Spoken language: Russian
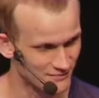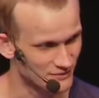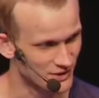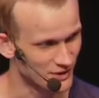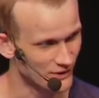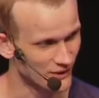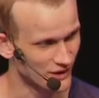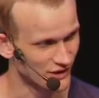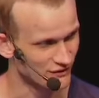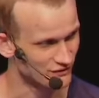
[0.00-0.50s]

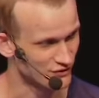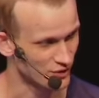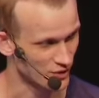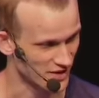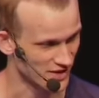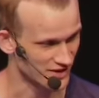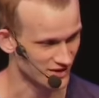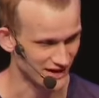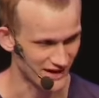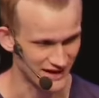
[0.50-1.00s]

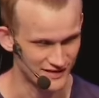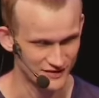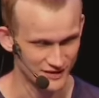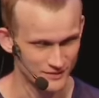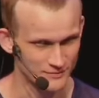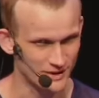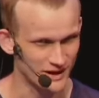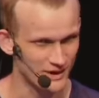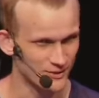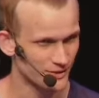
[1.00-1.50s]
избегают
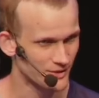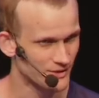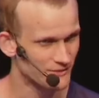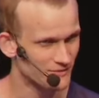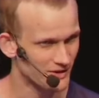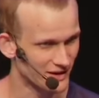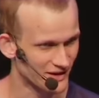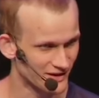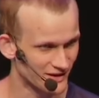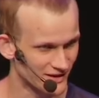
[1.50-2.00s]

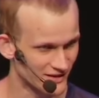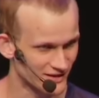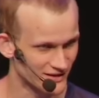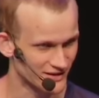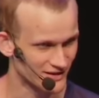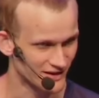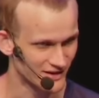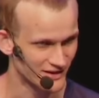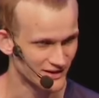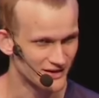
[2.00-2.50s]
получения власти
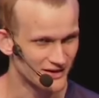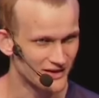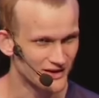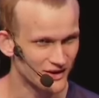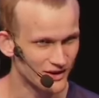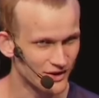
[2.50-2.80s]
и